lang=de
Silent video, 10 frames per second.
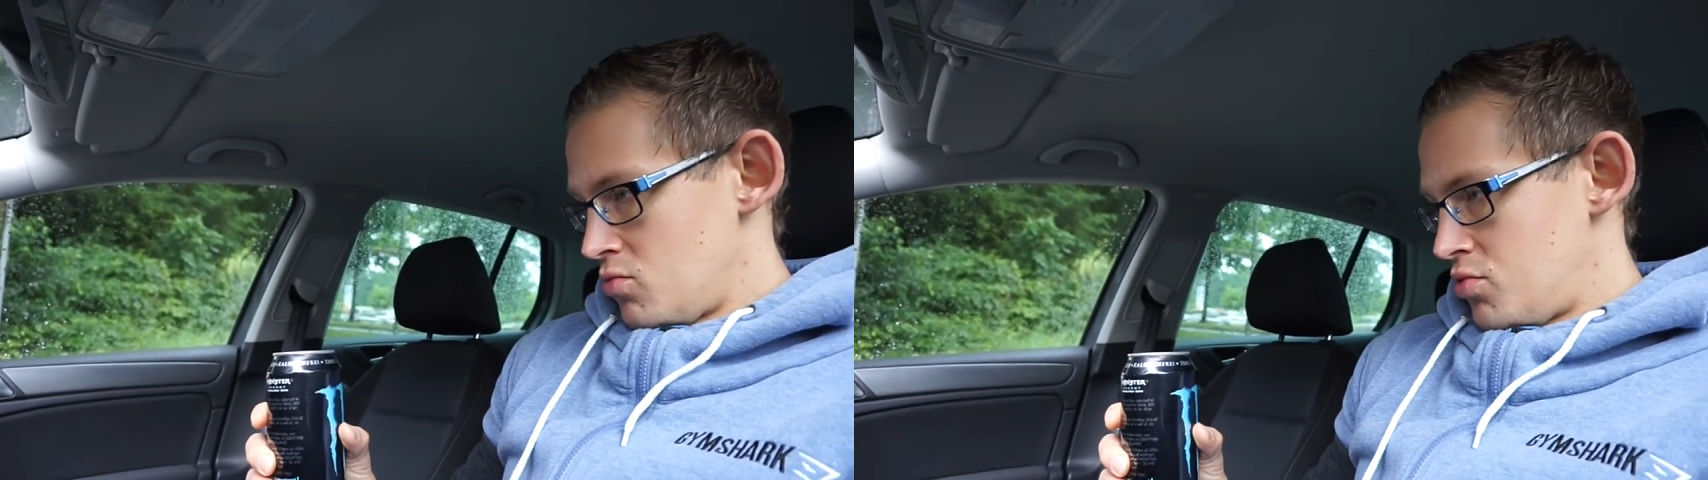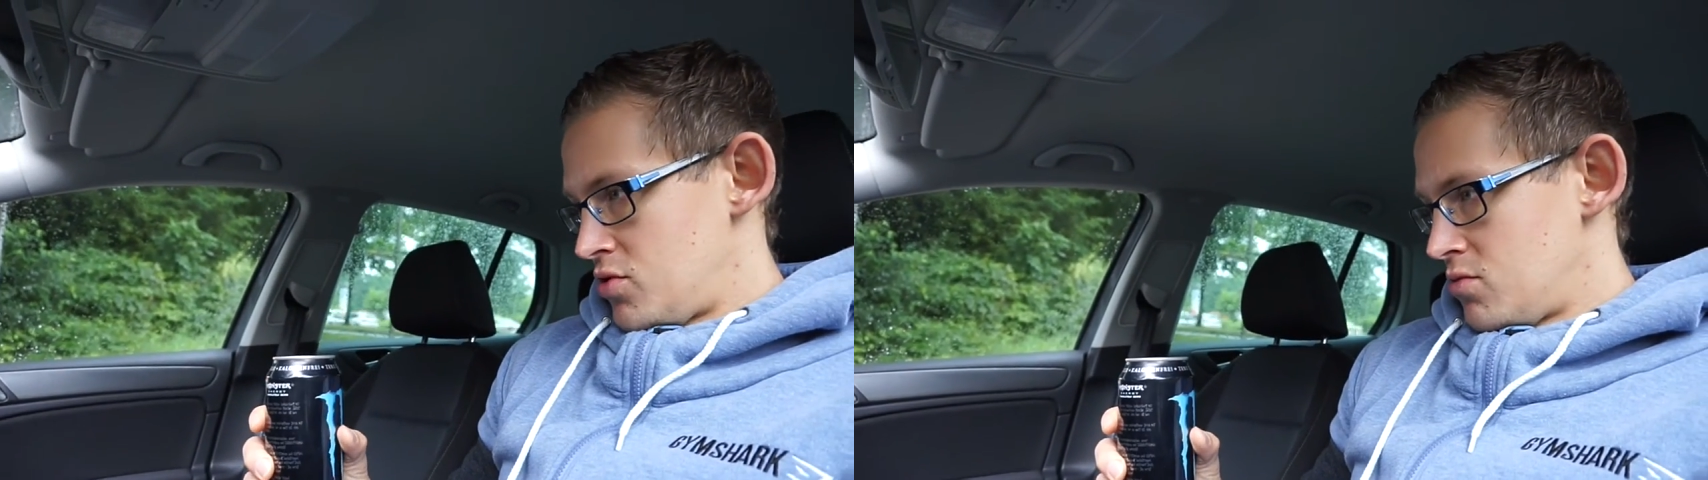
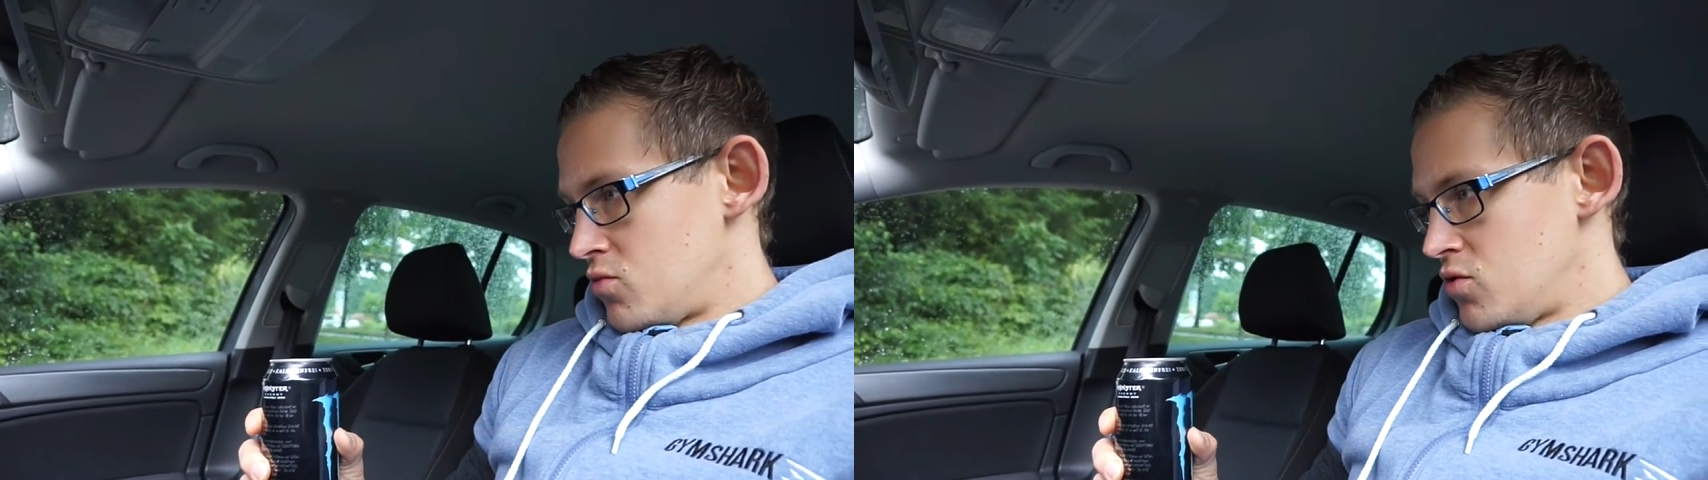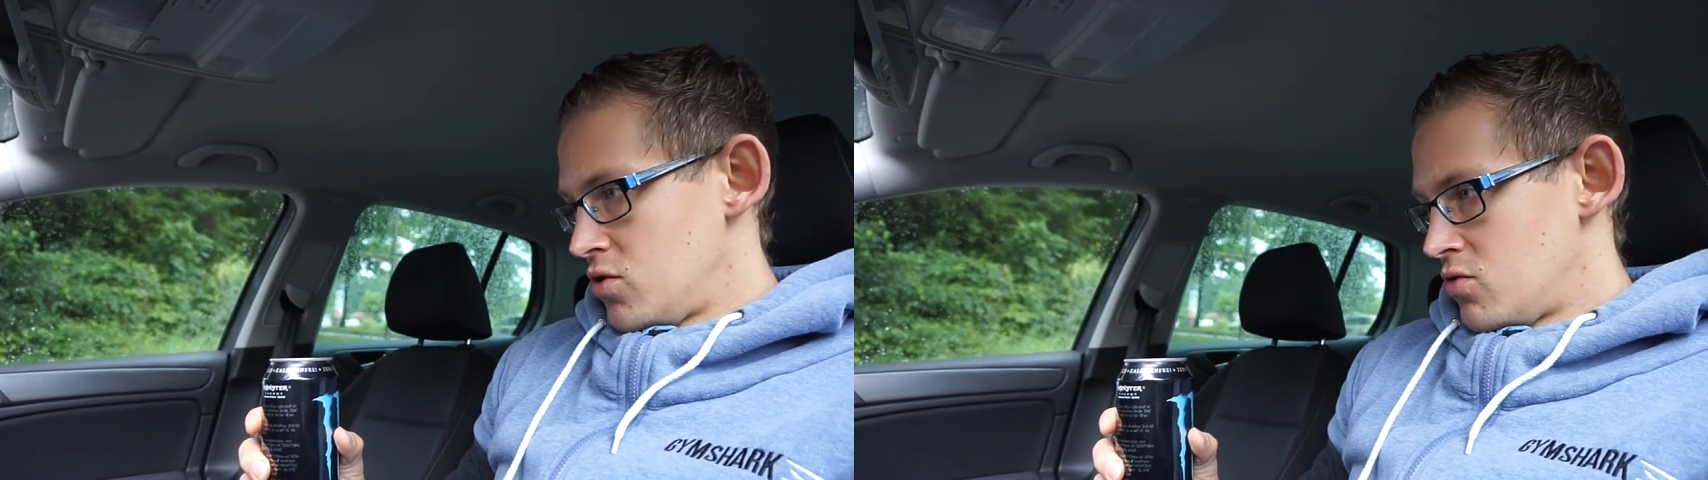Bisschen
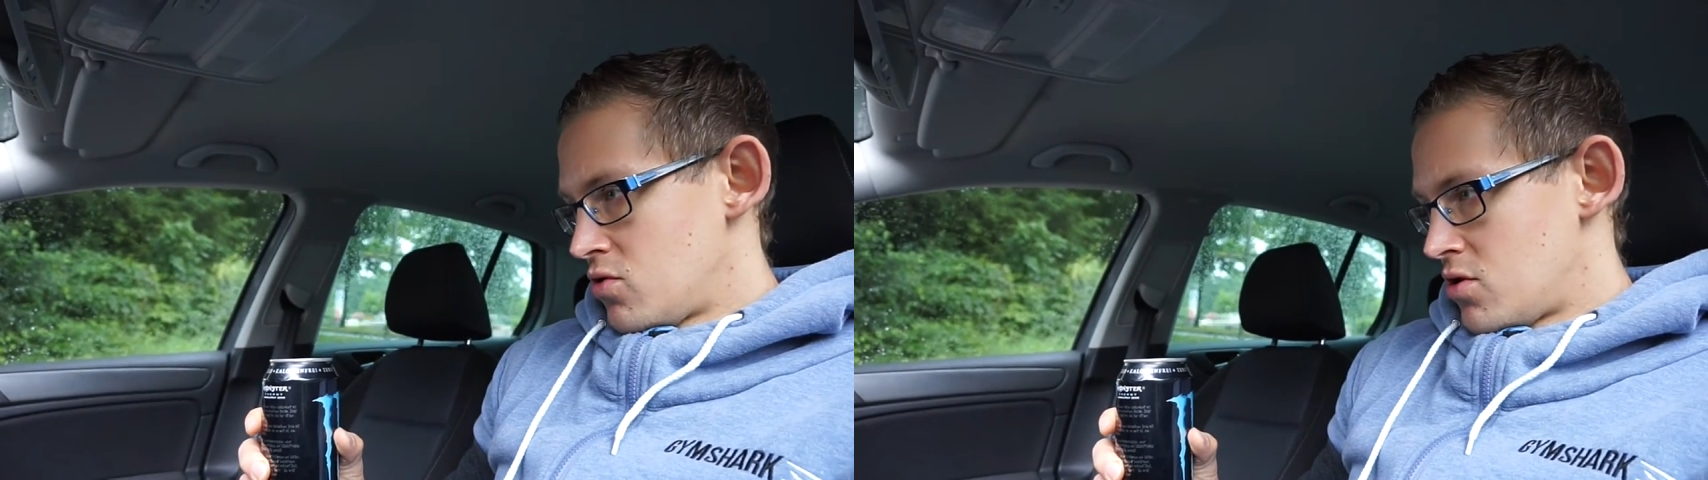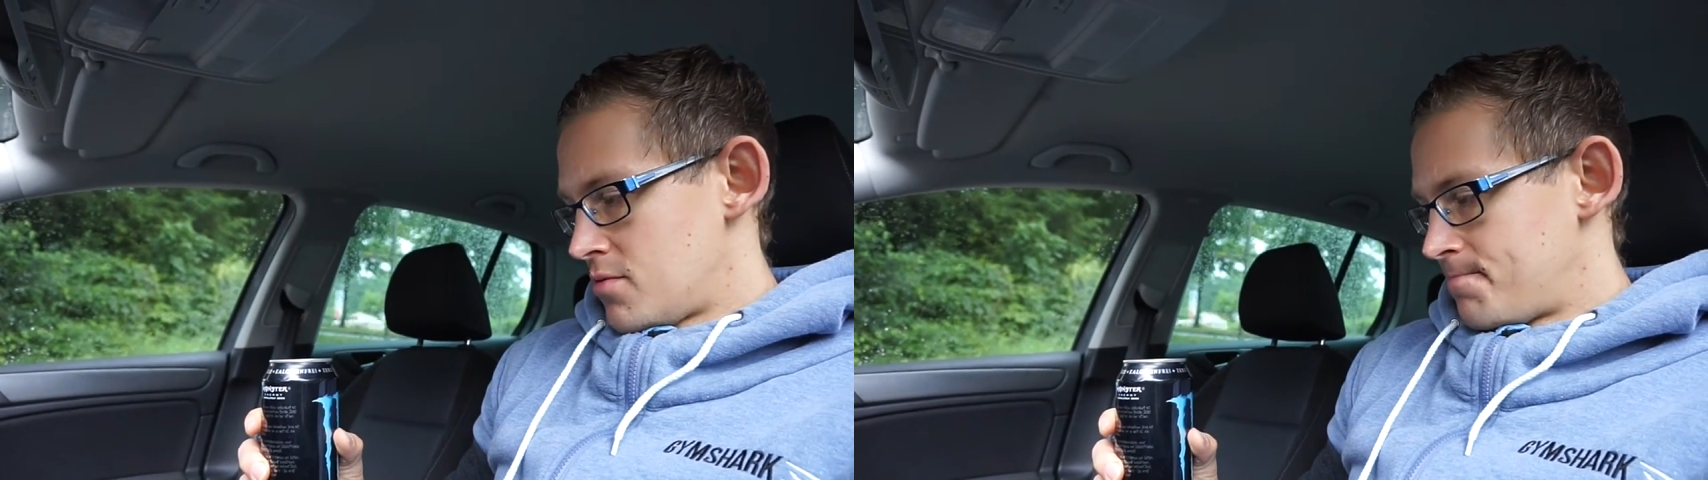Musik
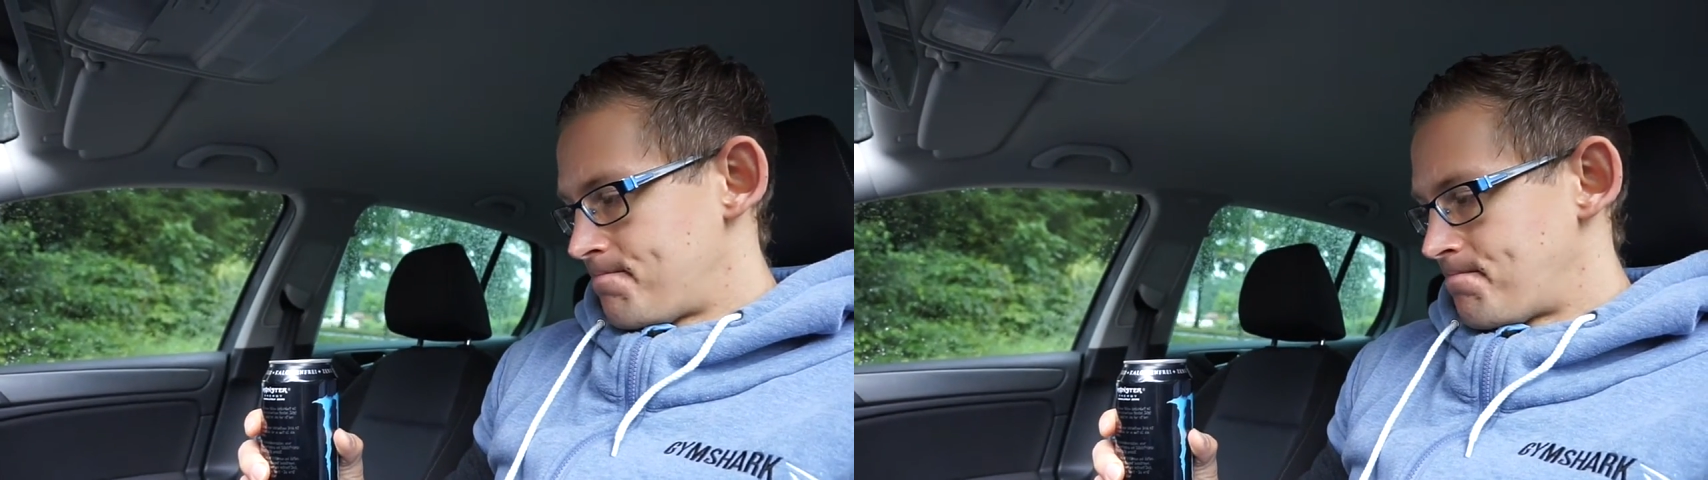hören.